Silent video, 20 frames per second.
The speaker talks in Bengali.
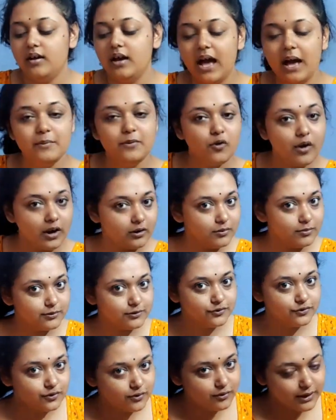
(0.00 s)
আমিও এখনো
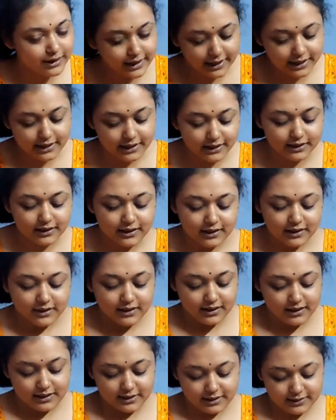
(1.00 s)
পর্যন্ত খুলে দেখিনি
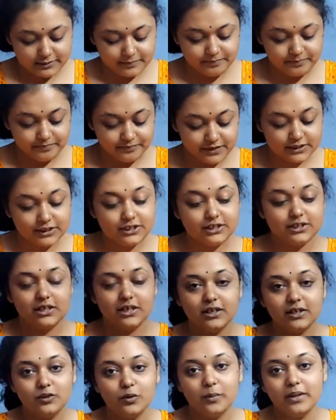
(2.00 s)
জাস্ট
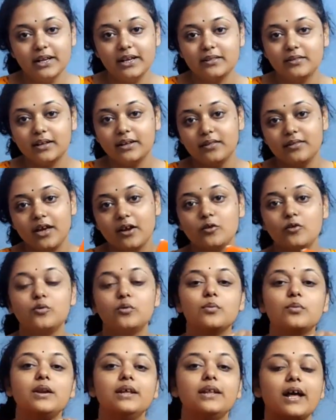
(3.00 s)
তোমাদের সাথে শেয়ার করবো
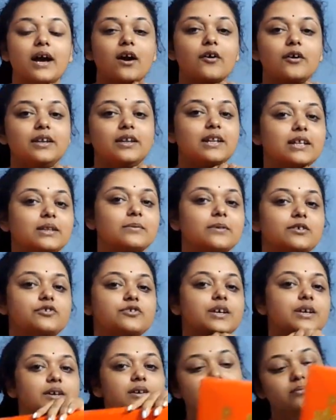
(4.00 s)
বলেই দেখা হয়নি দেখতে পাচ্ছ
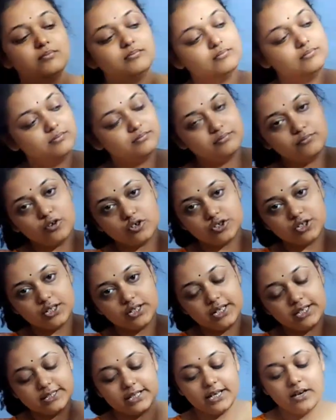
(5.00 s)
এই বক্সটা
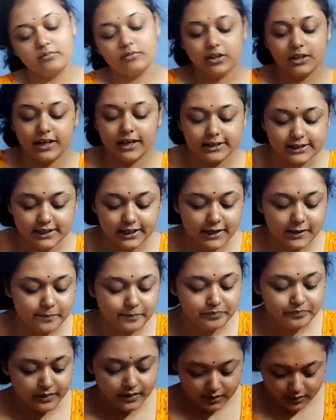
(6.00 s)
দিয়েছে এটার মধ্যে কি আছে দেখি
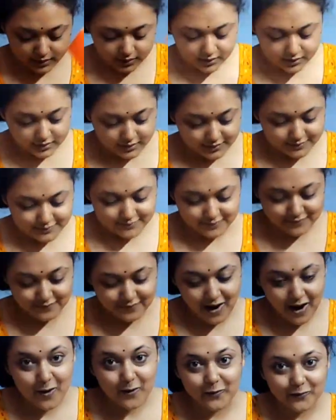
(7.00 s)

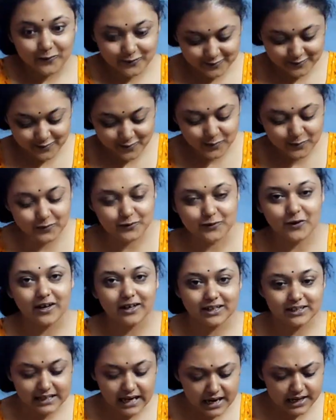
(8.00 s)
ভাও খুব সুন্দর
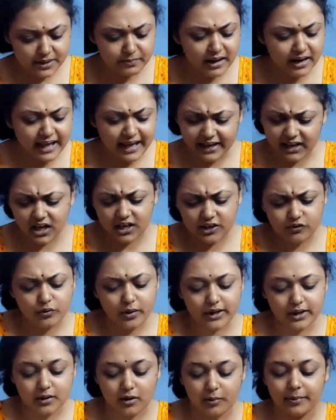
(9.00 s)
একটা শাড়ি বা লেহেঙ্গা কিছু
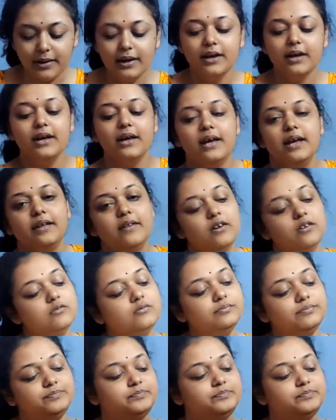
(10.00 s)
একটা হবে এই দেখো